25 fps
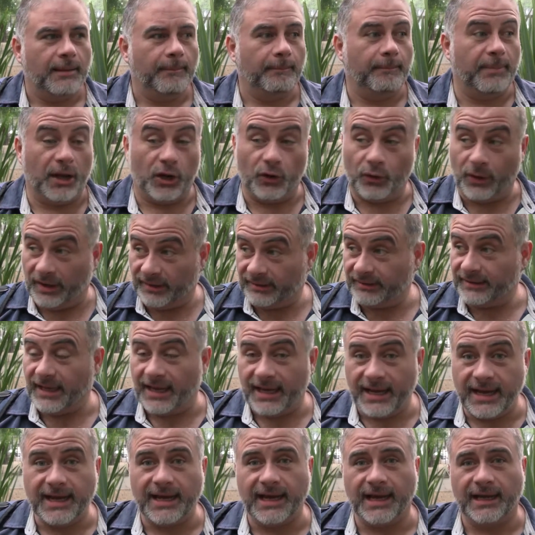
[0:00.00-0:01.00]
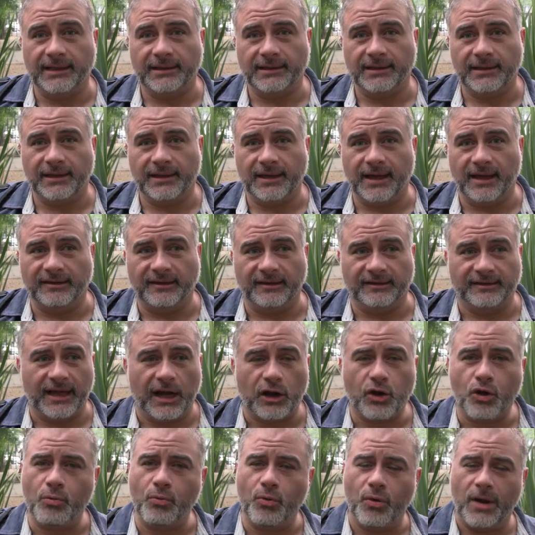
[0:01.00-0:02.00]
Pero esta ira que se está
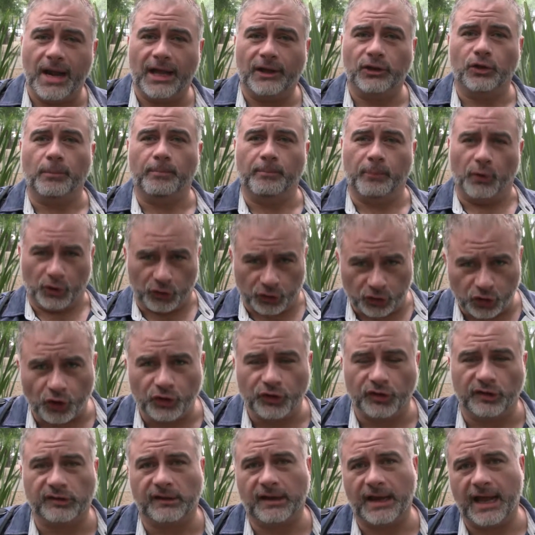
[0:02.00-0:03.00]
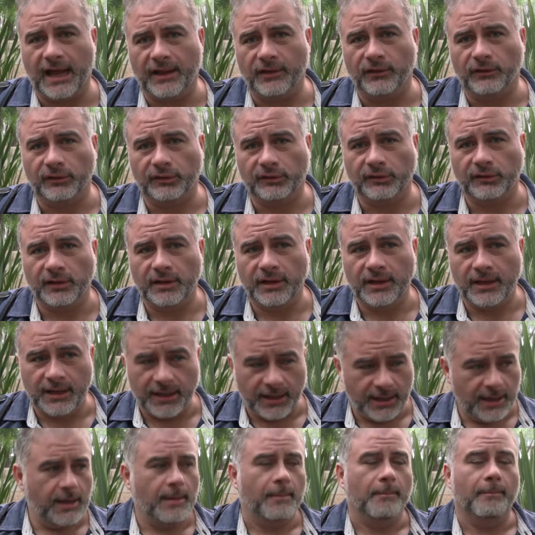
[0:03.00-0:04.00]
acumulando por todos lados
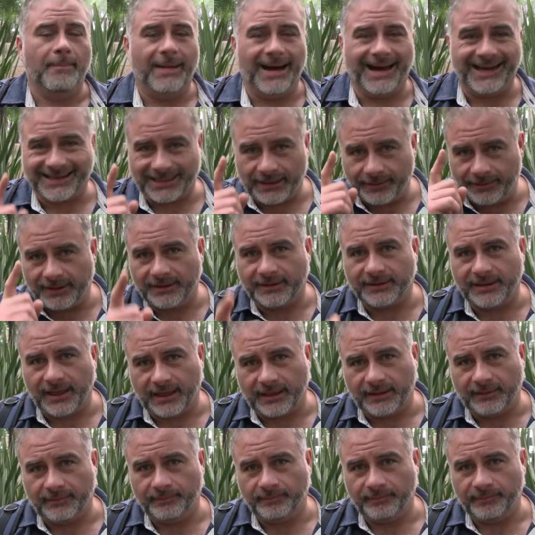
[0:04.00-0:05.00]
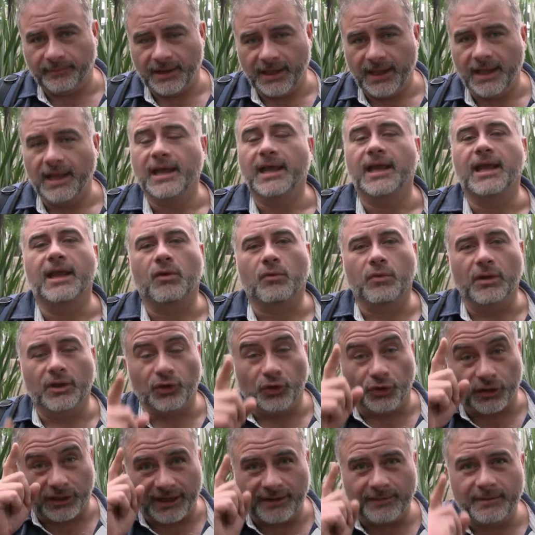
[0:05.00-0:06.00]
va a reventar. Y
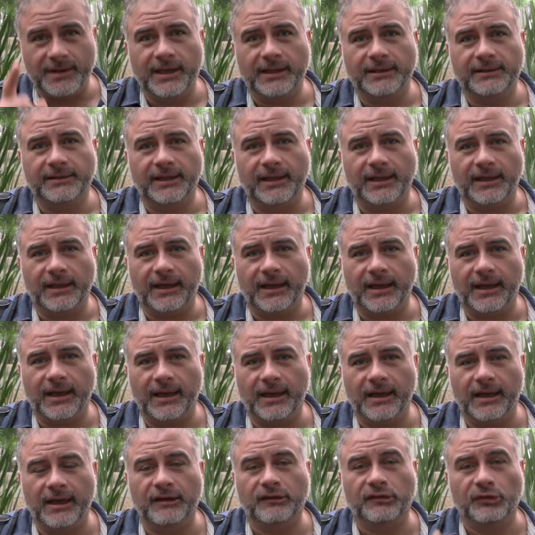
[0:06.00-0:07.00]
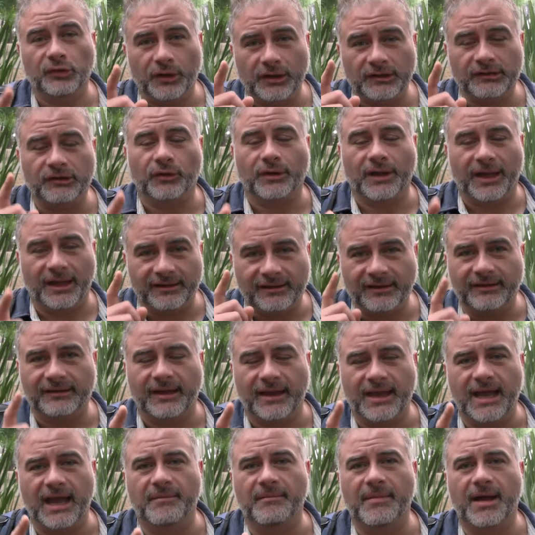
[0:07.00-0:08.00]
cuando reviente, eso es lo que sí se
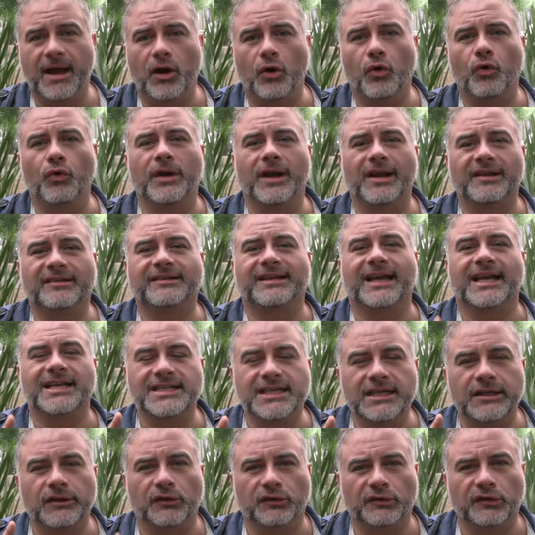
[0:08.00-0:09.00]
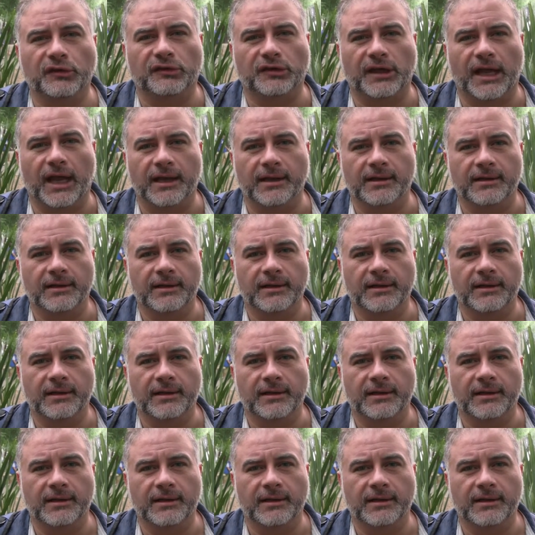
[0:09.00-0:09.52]
llama un estallido social,